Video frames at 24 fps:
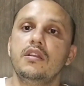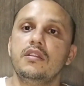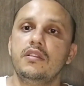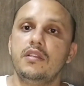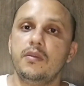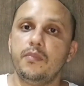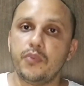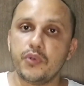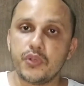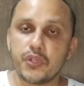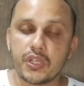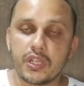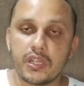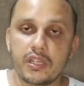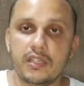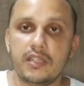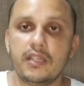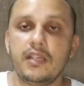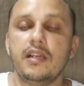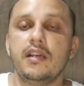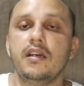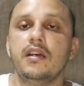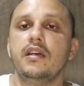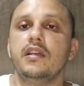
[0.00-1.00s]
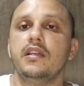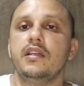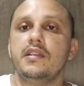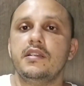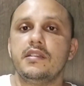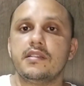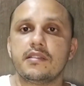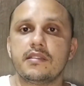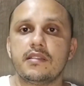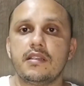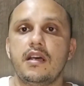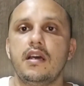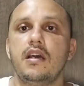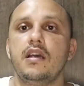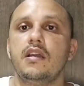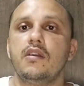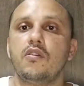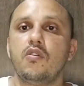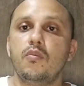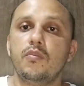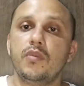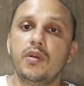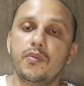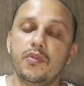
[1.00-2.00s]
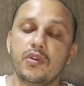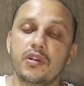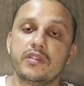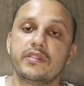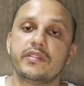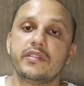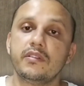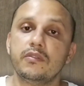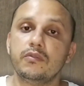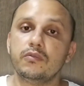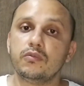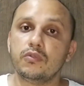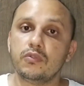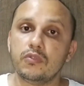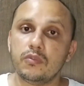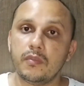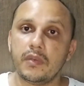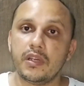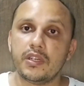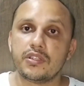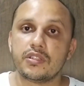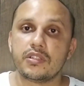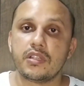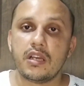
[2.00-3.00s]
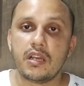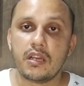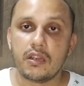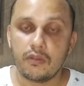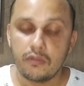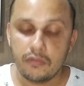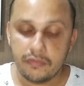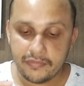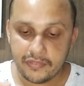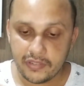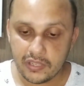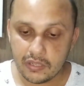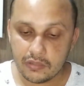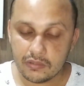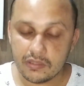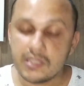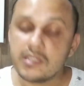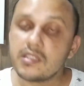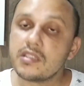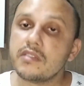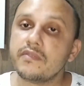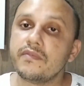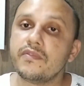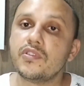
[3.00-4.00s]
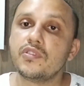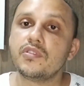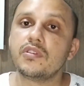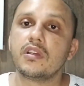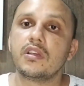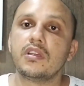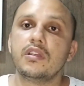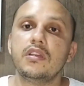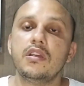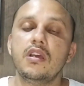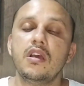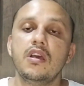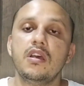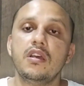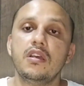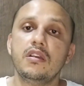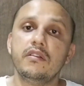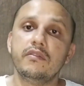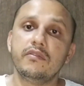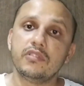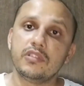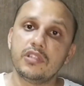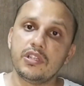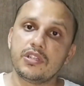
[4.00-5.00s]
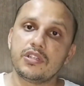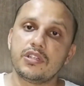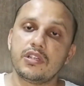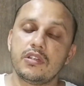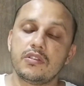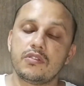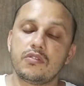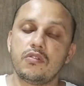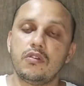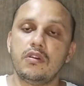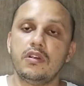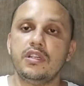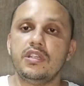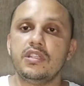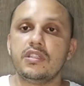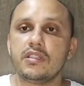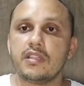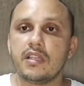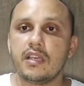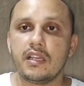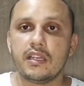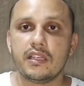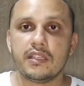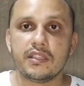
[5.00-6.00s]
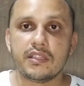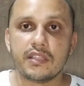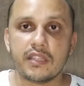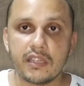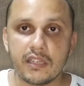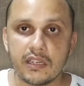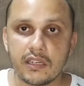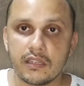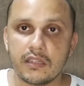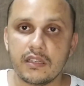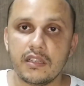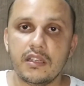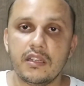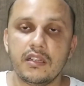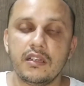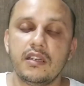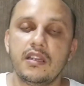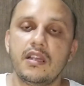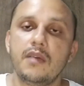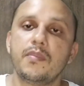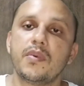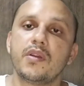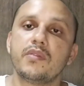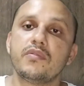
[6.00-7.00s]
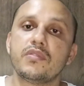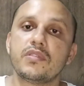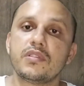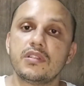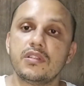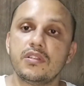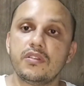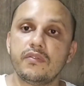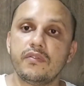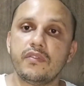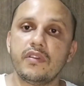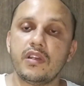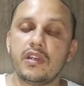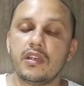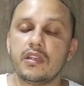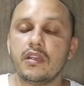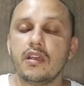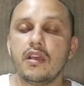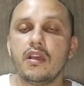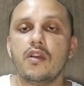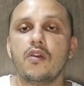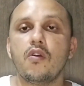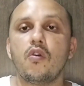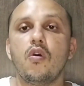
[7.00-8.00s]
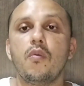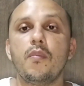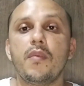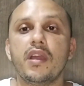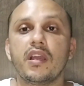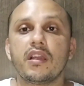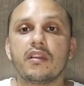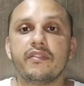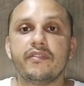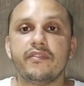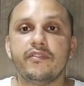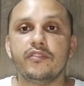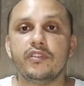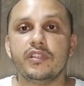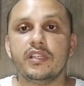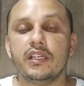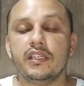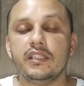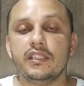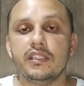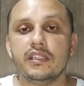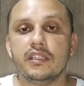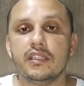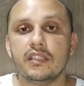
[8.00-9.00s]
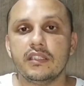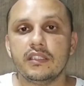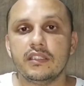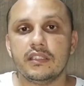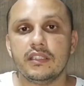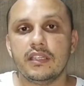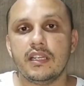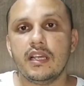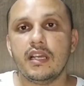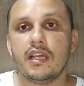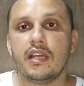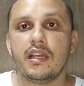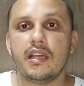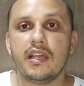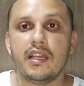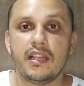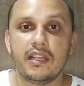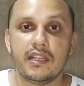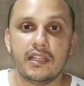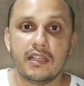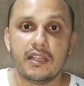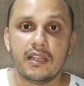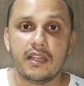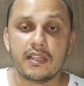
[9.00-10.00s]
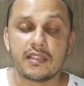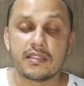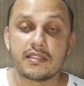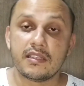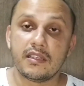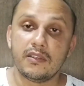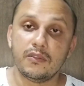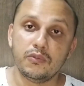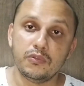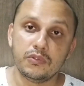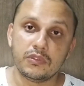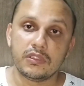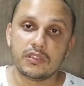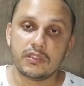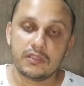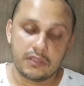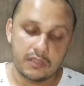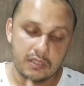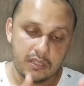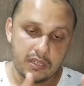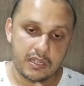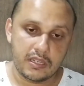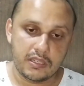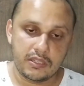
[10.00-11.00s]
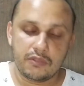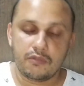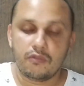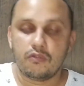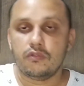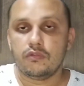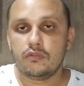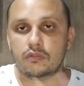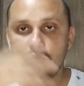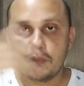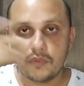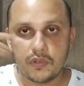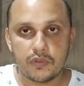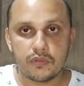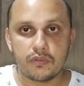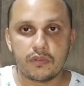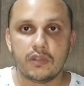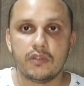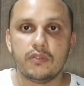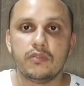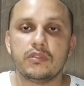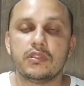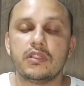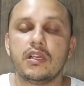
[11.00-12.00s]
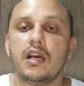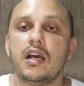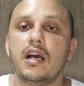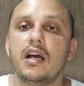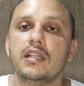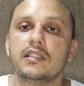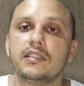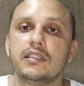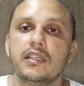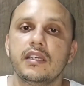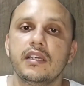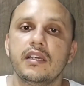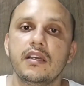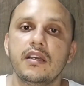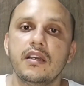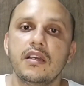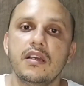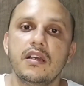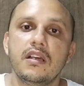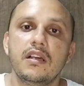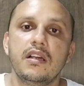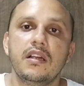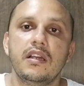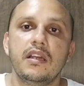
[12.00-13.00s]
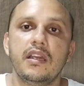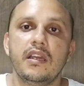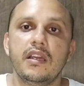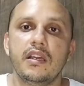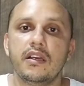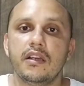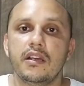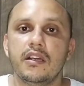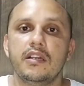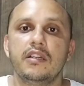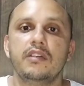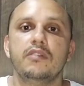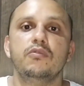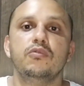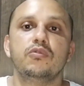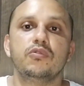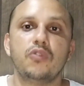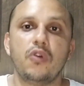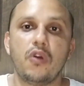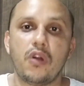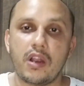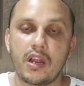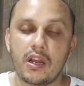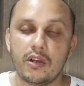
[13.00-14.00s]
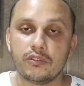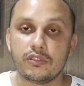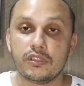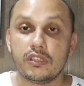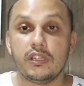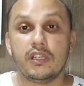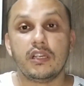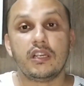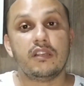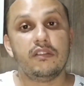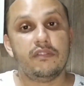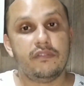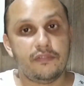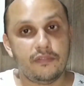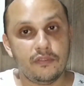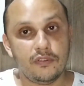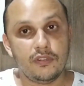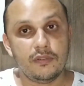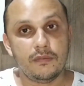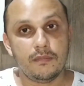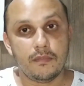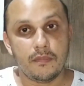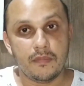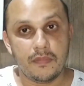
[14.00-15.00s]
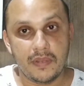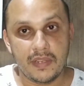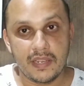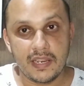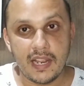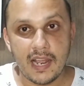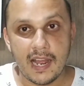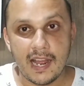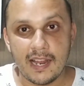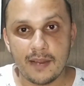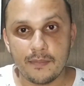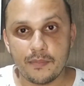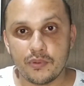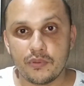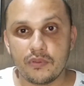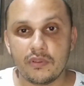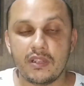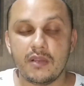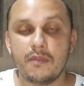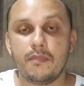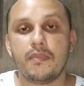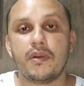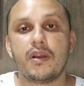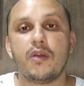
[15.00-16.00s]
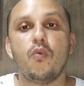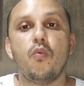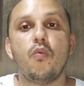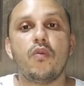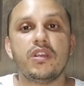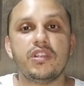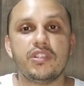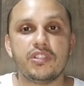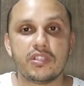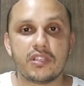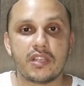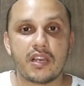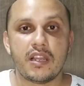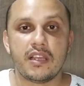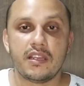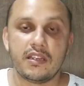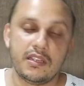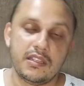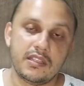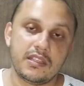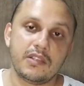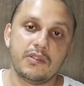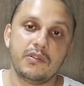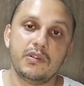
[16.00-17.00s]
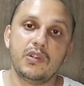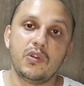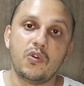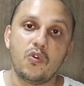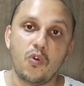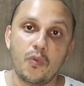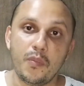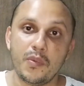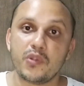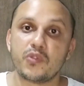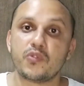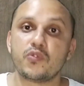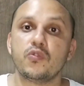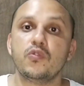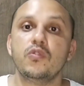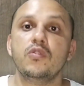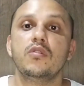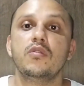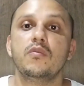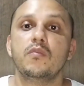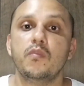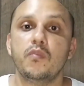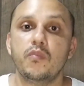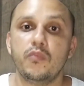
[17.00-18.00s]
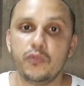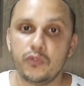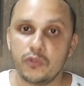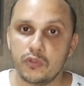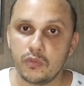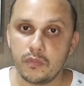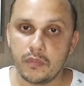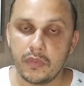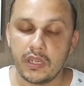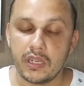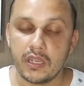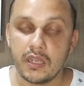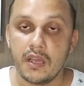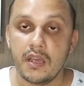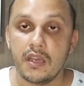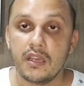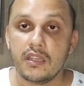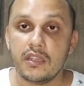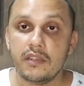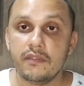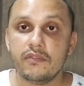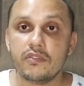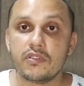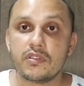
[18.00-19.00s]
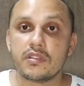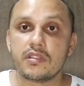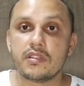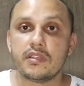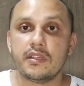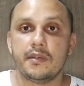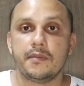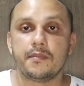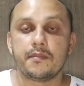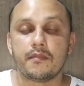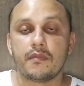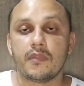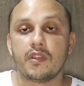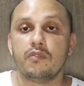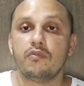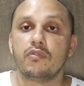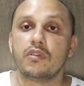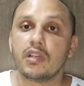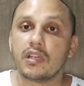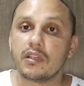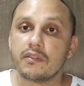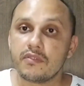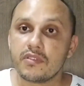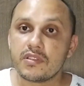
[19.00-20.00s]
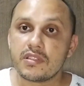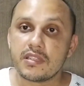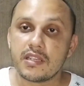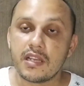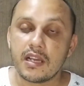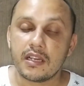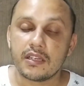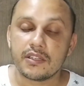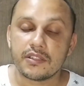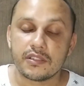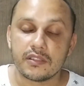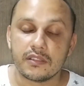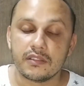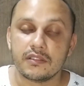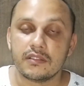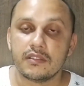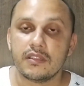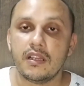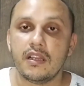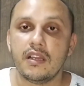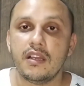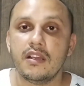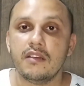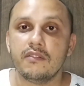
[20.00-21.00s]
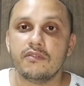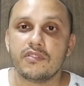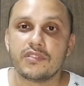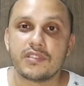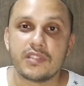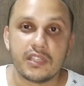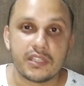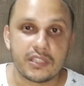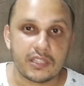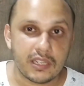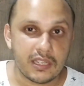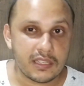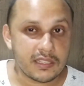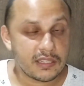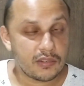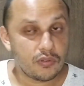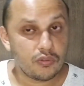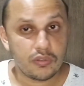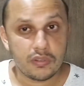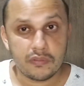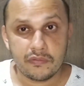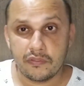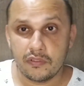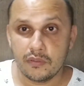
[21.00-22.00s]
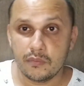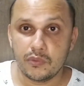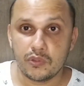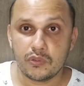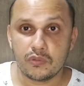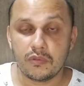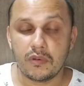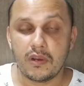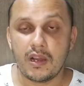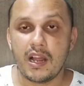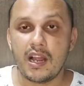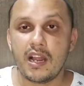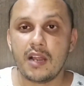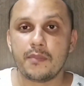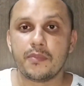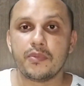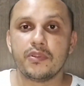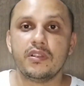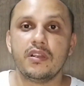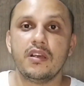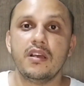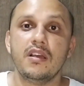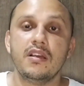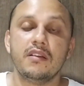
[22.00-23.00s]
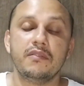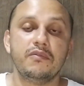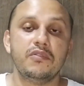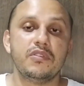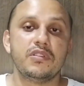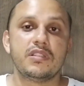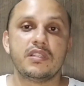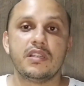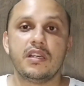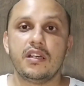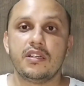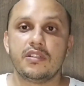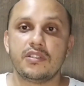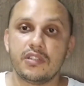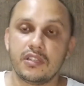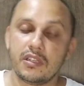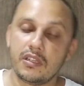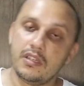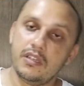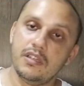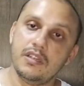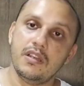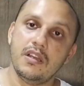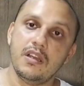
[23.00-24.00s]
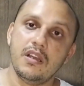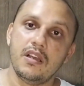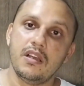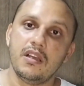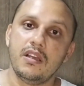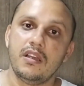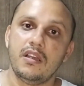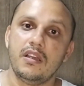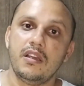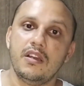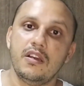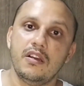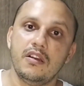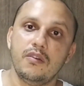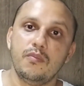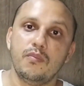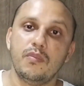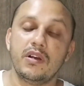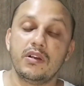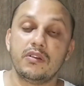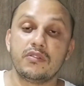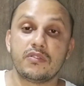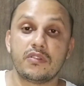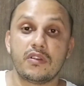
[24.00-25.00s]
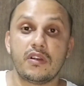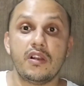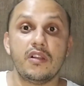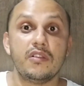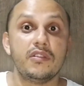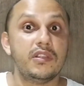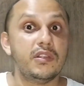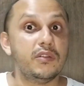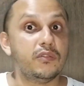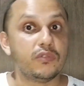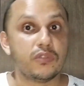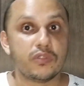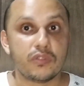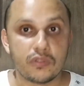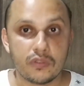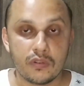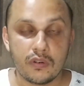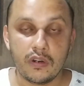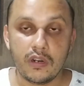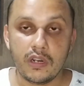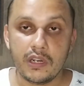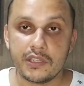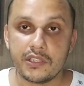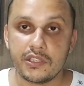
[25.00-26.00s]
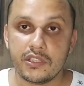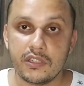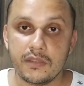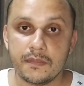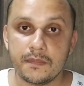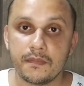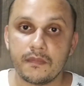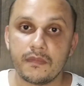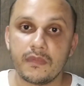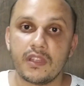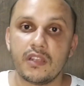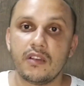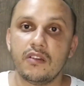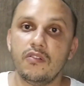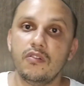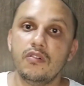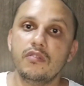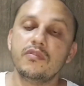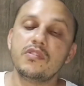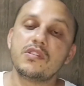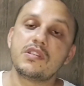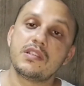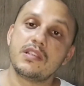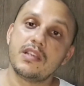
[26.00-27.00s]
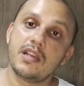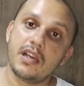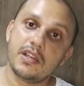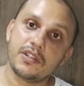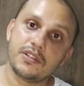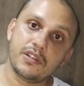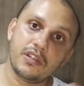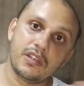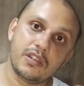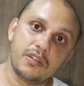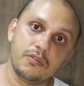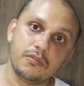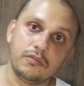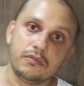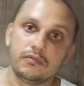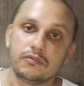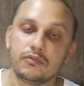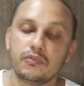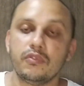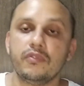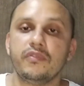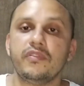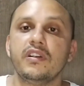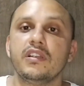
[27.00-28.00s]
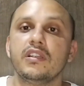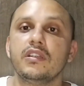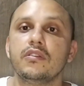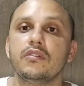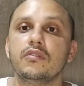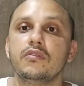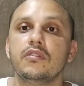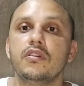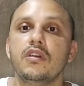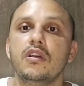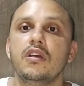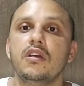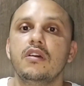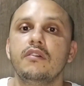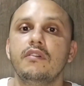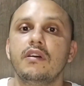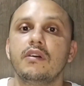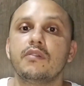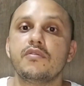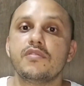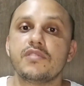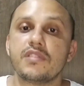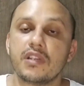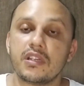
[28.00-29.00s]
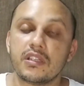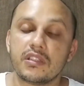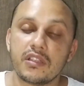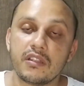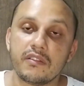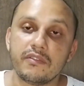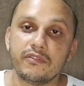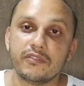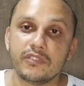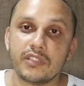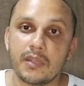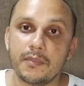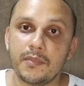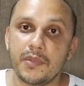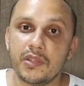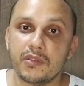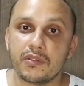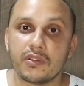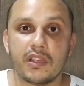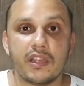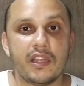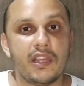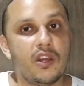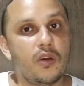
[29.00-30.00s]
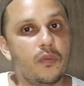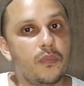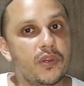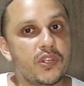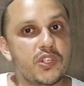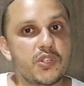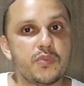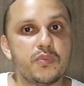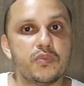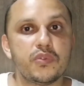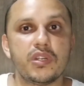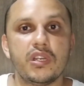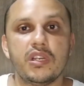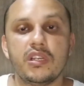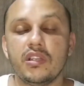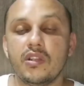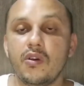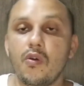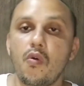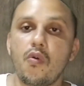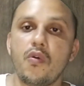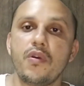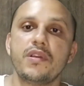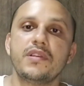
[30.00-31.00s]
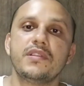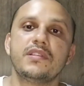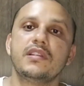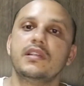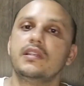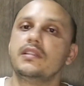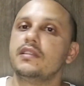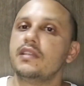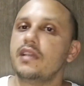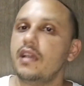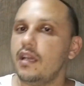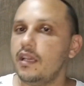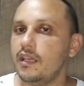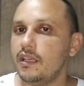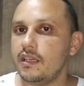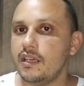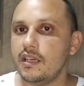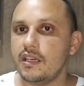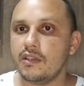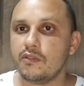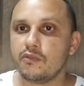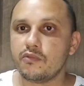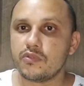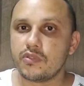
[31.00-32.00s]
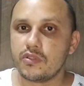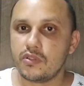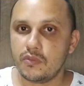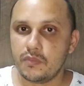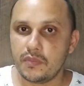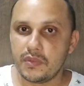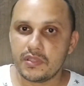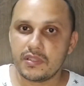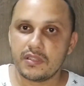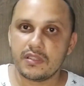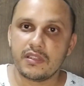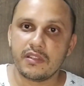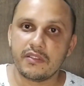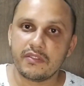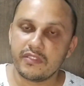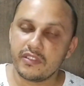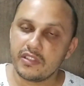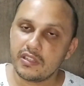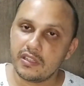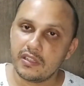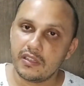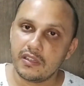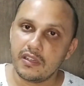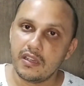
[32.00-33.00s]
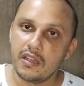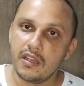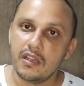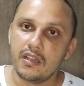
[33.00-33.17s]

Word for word: Depois que ele ganha, ele sai, a comemoração, tudo mais, tá? No final desse vídeo aqui, eu vou deixar só em tela inteira, né? Para vocês verem como é que foi aí né, é, essa luta, né? De quando começou a luta até é, o nocaute, né? Que foi bem rápido, né? Para uma estreia, né? Então ele começou muito bem. E você? O que, que você acha? Né? Você acha que essa luta foi muito rápida? Você acha que é, o Marcos Aurélio deu sorte? Ou você acha que eu estou falando uma coisa que tem fundamento? Que realmente por ele não conhecer a técnica, ele não soube se defender.